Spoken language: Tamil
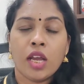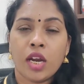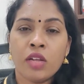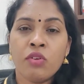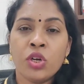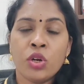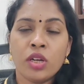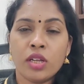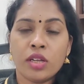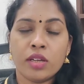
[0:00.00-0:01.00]

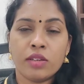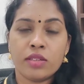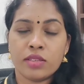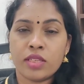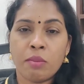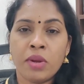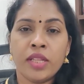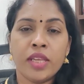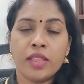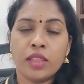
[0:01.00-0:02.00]
கணவனோட
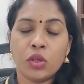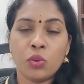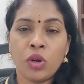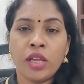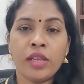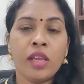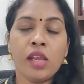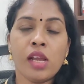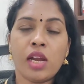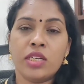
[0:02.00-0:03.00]

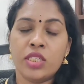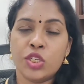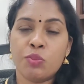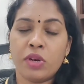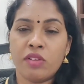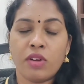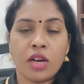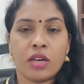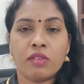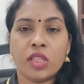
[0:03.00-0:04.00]
சம்பாதியத்துக்குள்ளேயே அட்ஜஸ்ட் பண்ணி
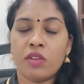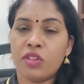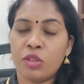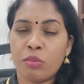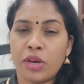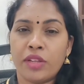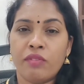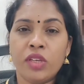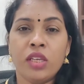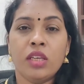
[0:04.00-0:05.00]
வாழ்கிறவ தான் வந்து
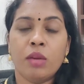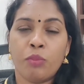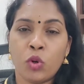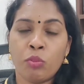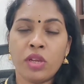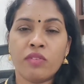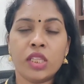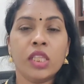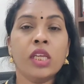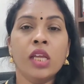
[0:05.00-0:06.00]
மனைவி எப்போவுமே
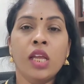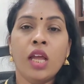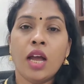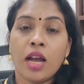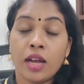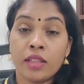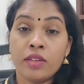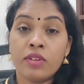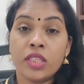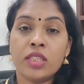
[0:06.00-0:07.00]
வந்து
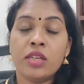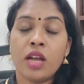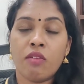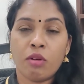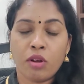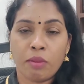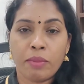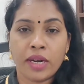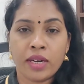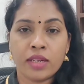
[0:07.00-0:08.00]
அது வந்து அவங்க
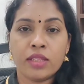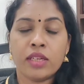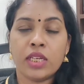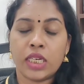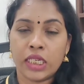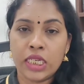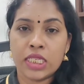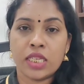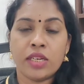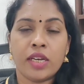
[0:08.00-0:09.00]
பண்ணுறதுக்கு
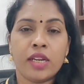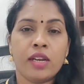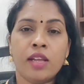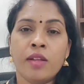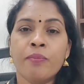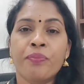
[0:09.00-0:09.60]
ரீசன் என்னென்னா